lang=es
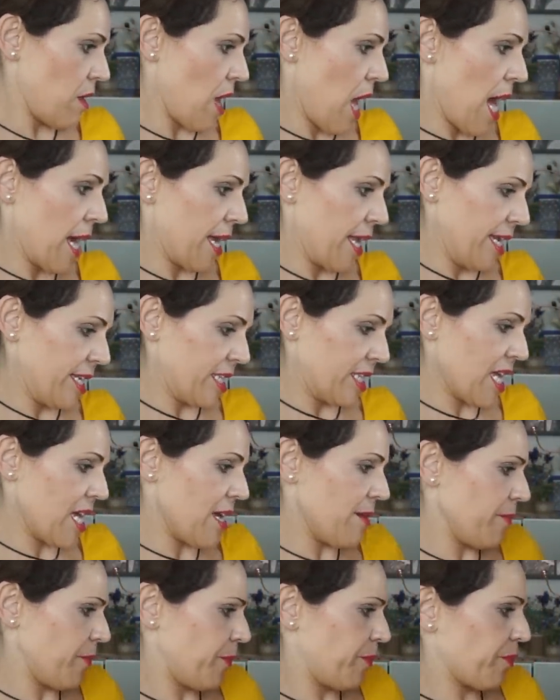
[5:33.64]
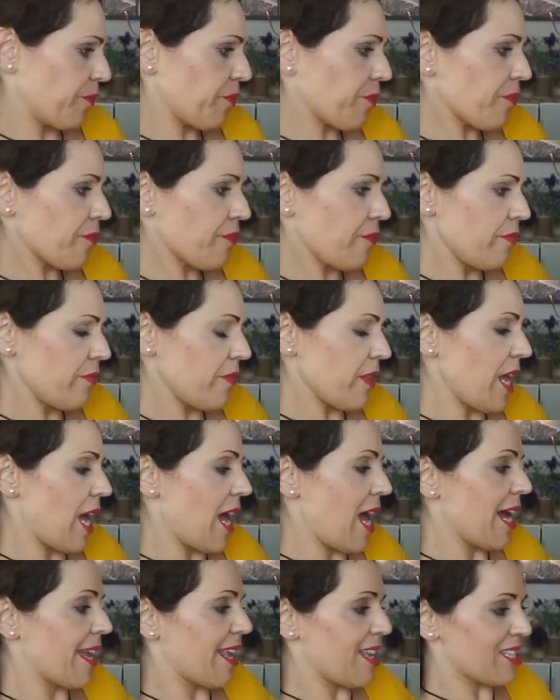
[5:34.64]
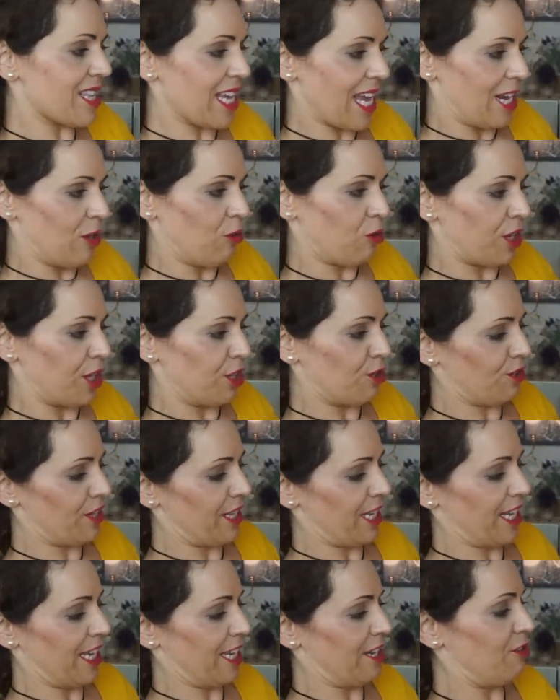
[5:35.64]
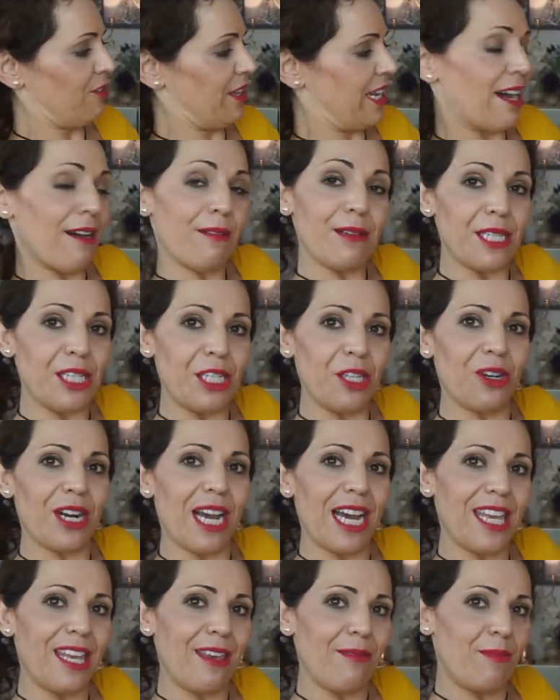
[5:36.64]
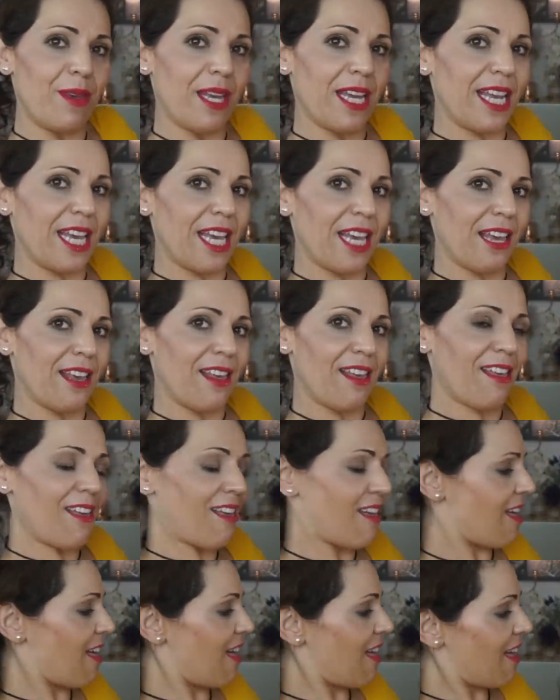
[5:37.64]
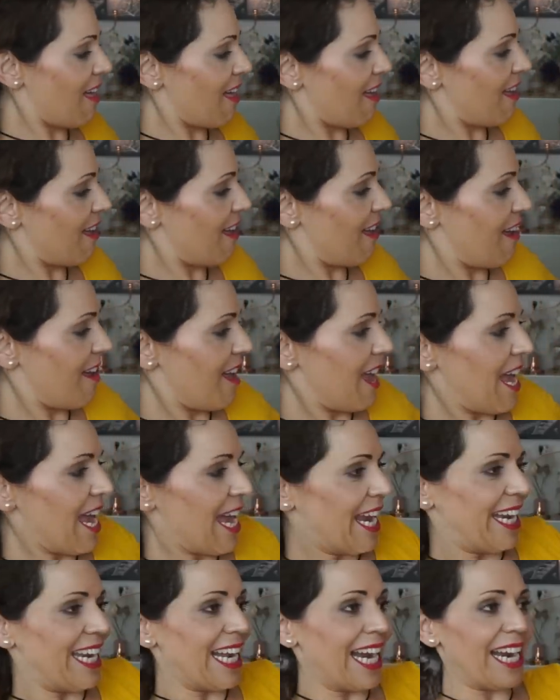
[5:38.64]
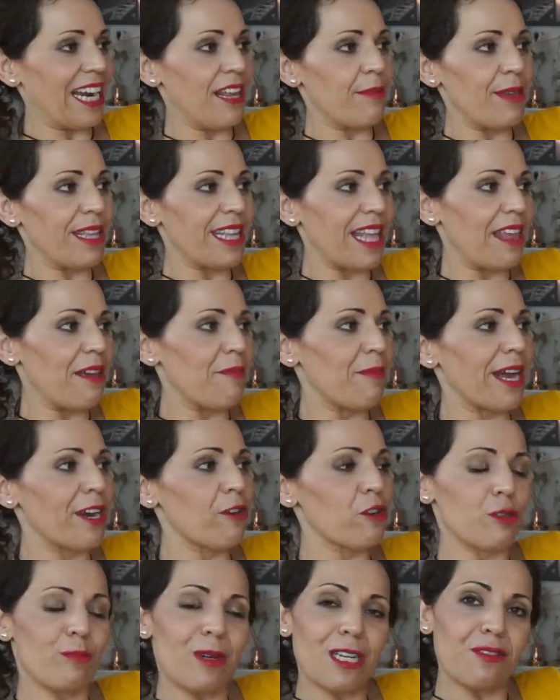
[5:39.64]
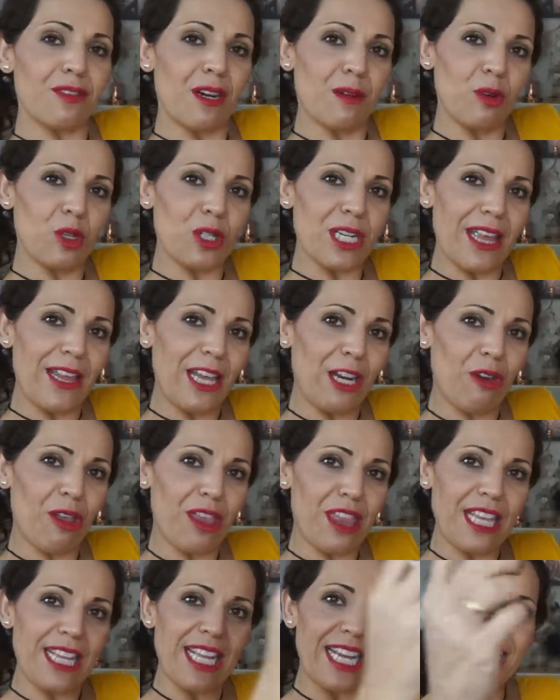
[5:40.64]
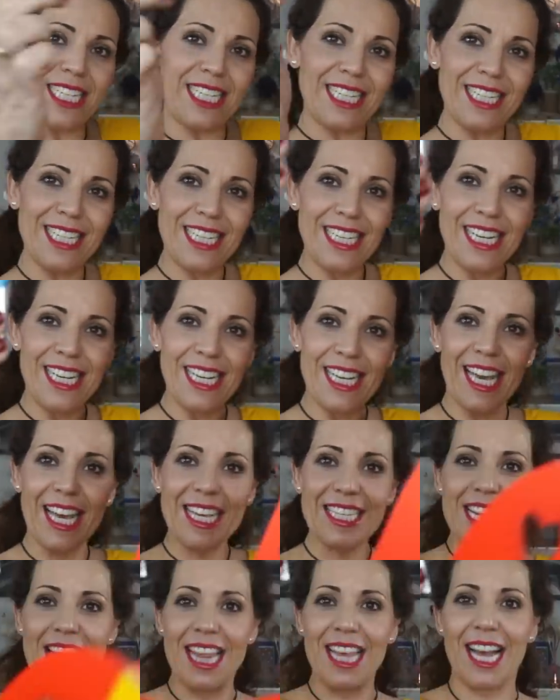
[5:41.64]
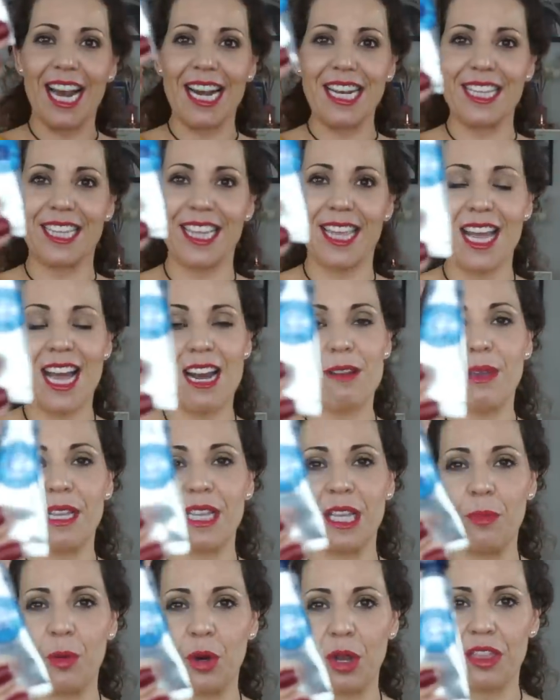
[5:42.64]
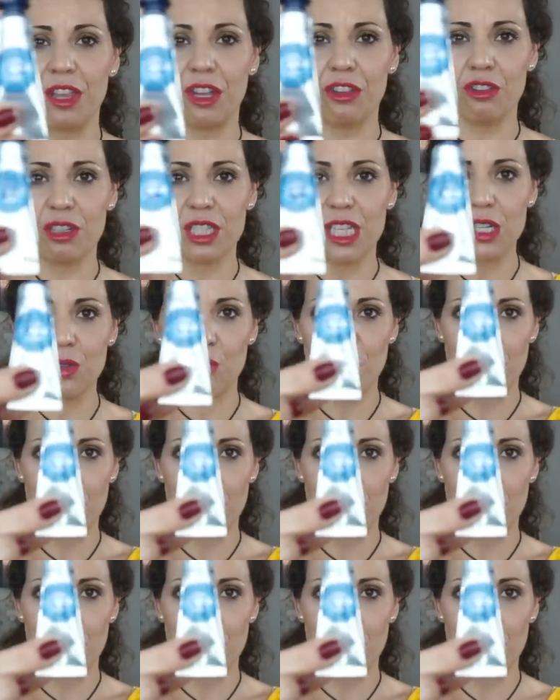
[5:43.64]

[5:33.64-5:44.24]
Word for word: Aquí está. Aquí está el ojito de lo de la visión. Aquí viene la cremita de manos más famosa de L'Occitane que es la de Carité, al 20%. Esta es